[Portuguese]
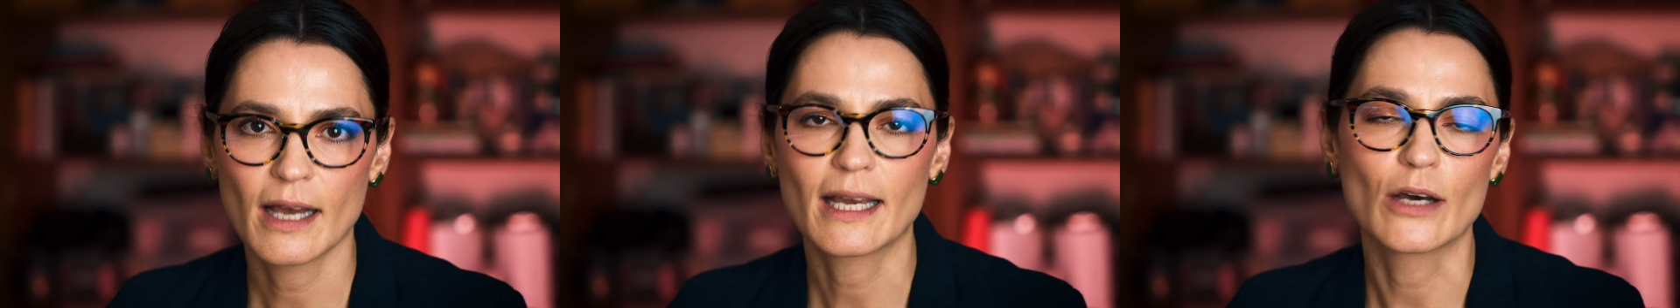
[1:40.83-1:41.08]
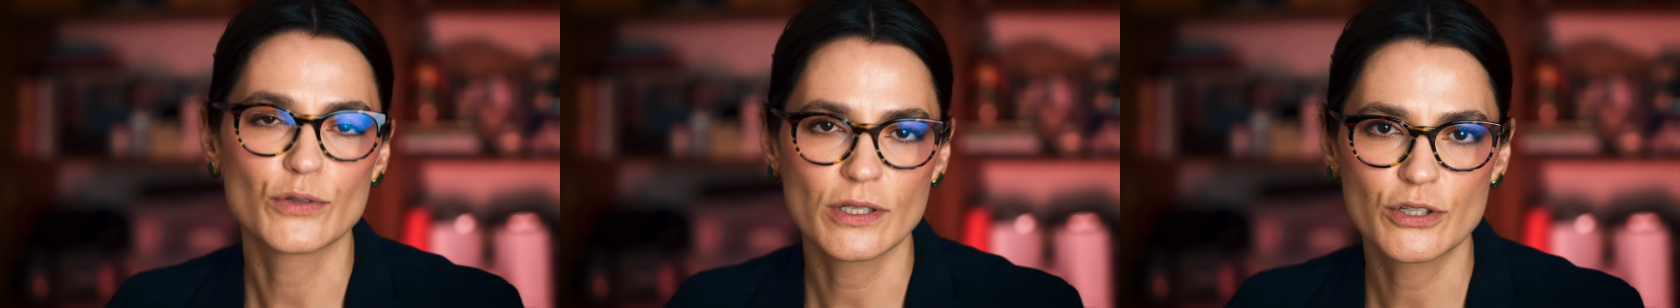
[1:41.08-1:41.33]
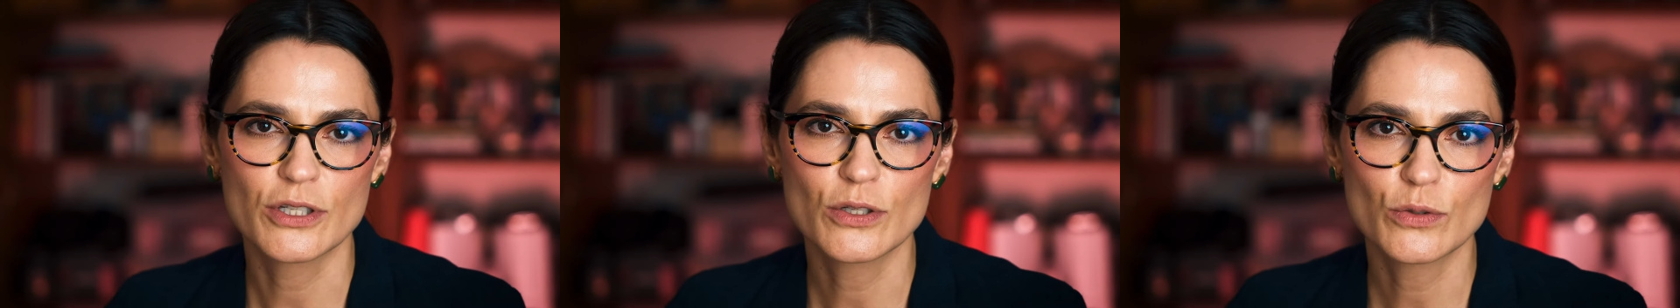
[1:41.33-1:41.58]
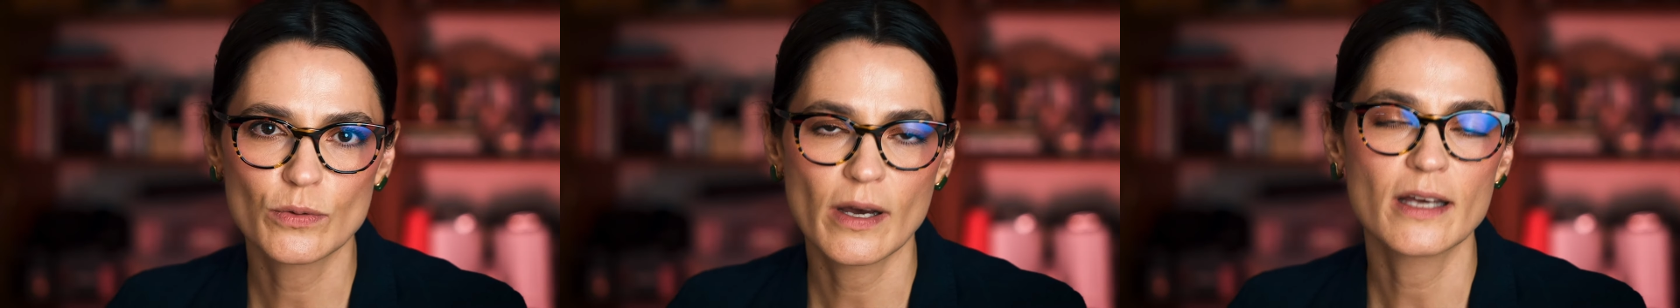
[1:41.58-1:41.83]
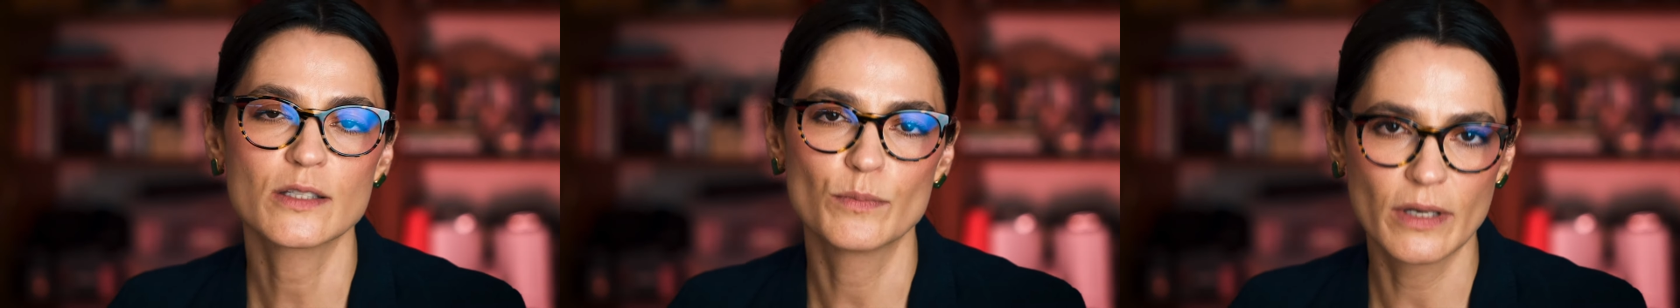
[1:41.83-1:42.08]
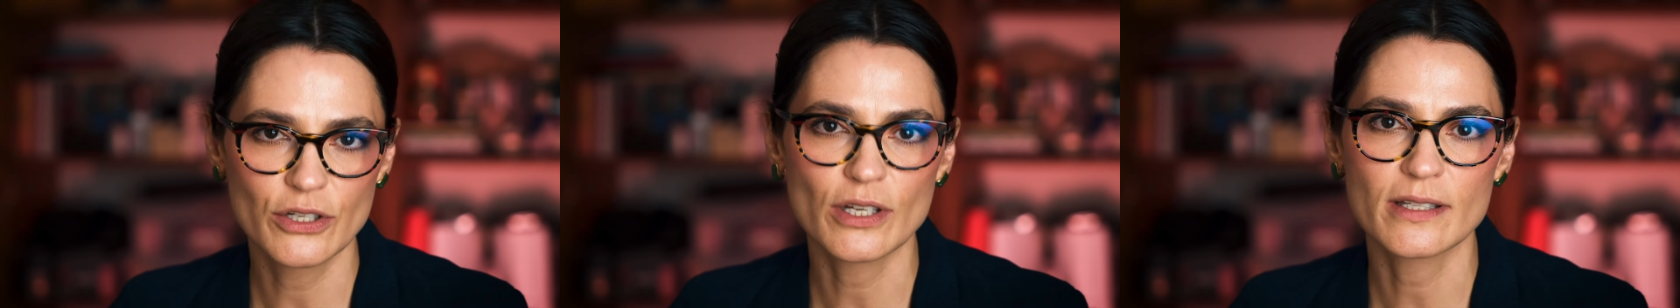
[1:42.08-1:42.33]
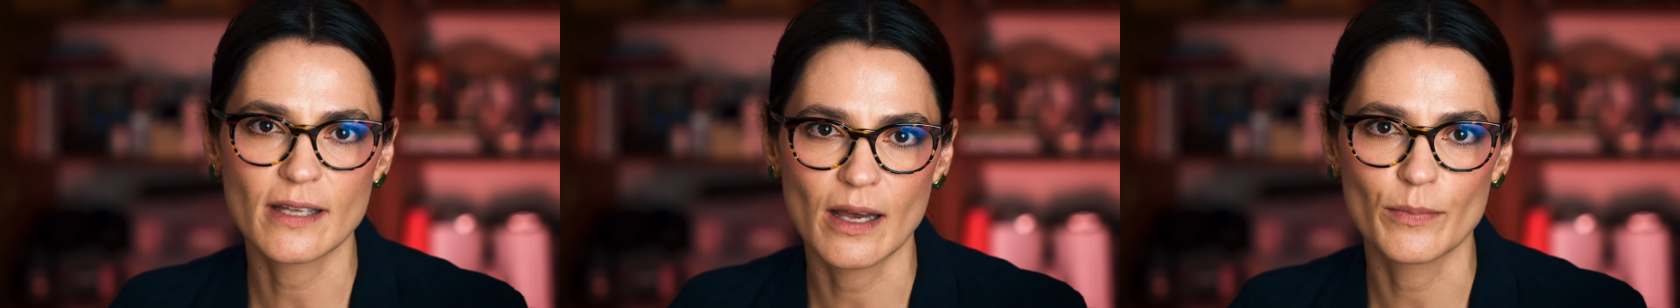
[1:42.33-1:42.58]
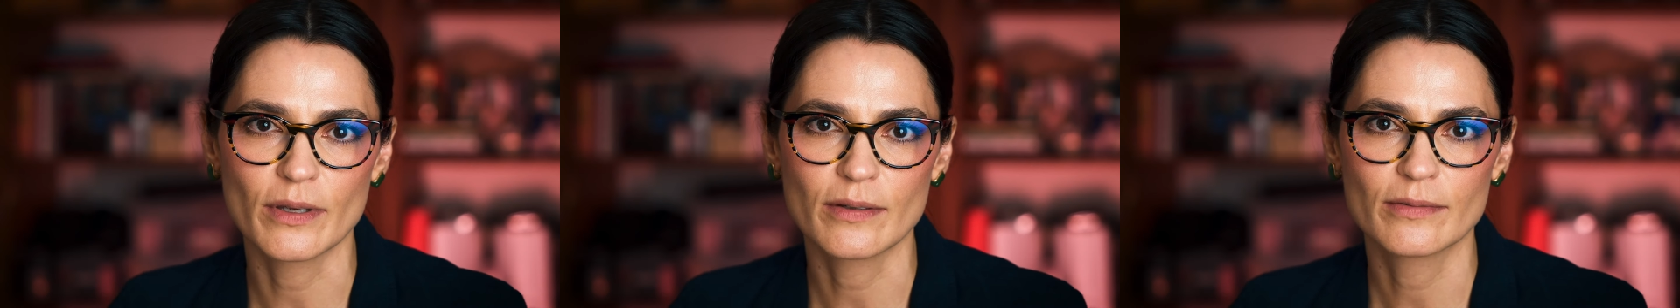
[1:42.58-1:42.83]
A causa disso, as mães já
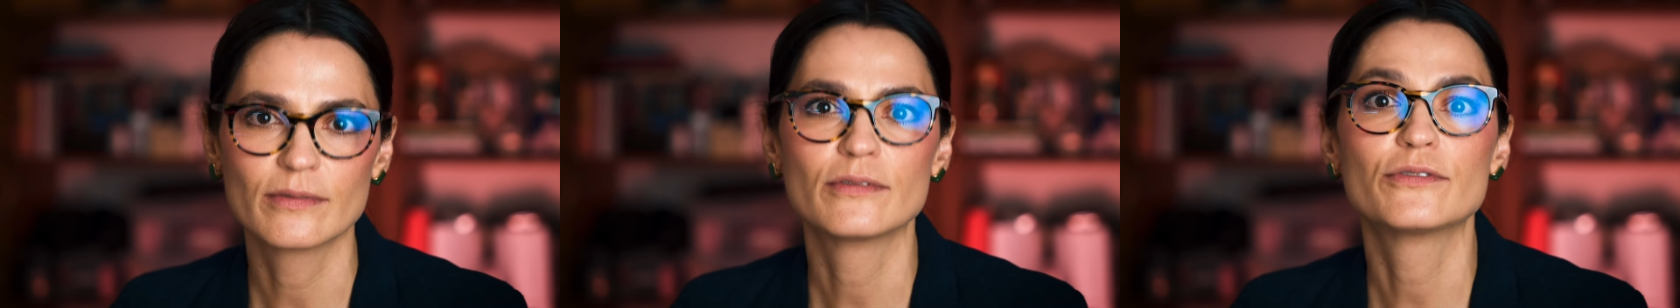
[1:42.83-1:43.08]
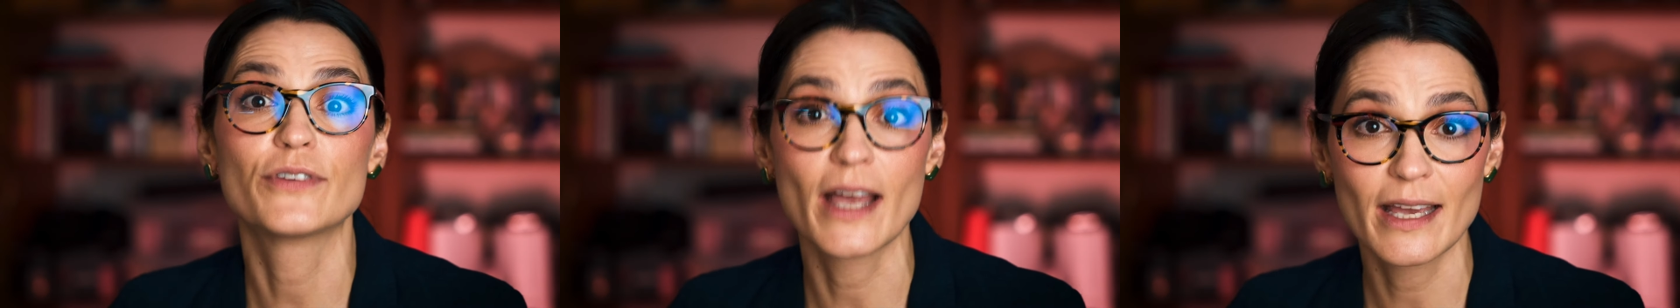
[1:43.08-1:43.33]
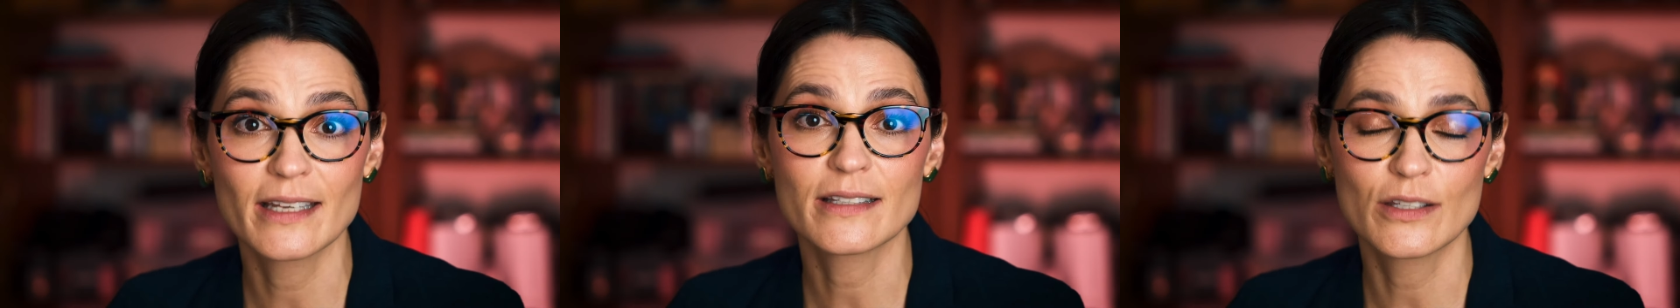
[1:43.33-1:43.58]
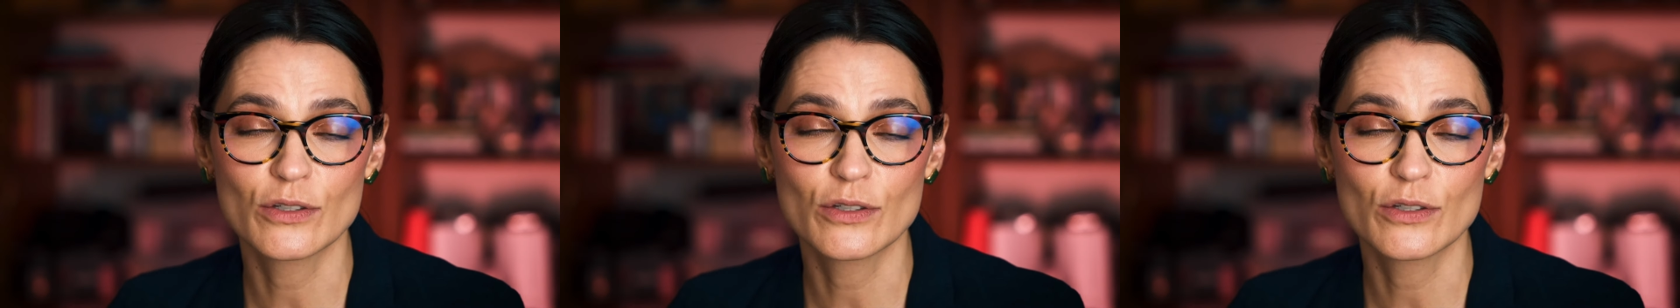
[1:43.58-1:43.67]
sabem férias